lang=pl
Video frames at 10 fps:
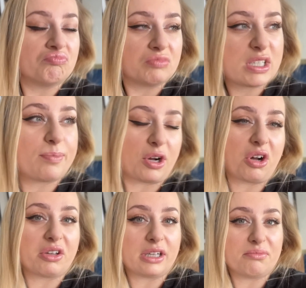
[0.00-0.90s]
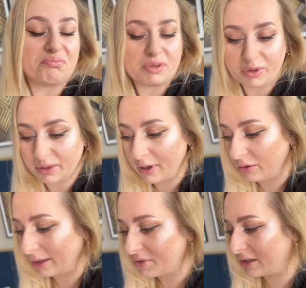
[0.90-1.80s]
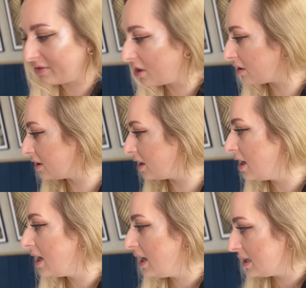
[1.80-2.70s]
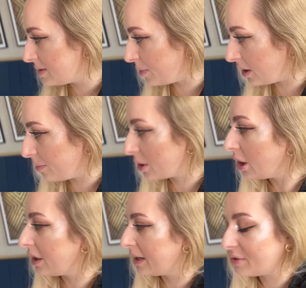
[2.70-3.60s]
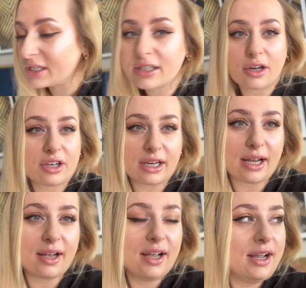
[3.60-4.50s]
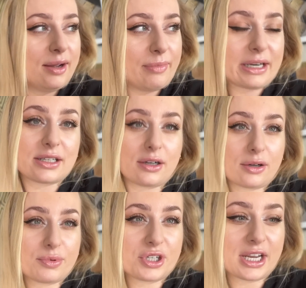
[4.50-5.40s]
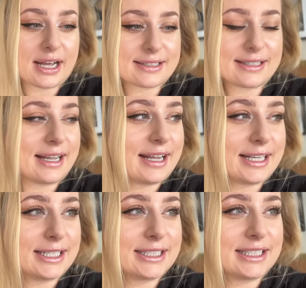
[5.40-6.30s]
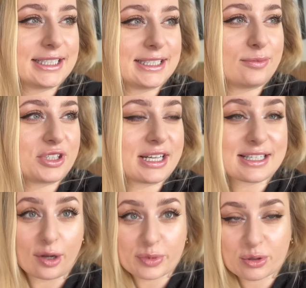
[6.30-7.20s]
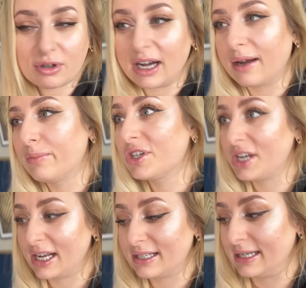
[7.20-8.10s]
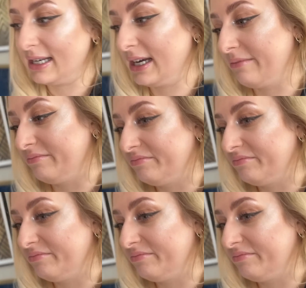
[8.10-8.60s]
Spoko hotel. Podobało nam się, wygodne spore pokoje przestronne, bardzo przyjazne, e, przyjazna obsługa, pyszne jedzenie.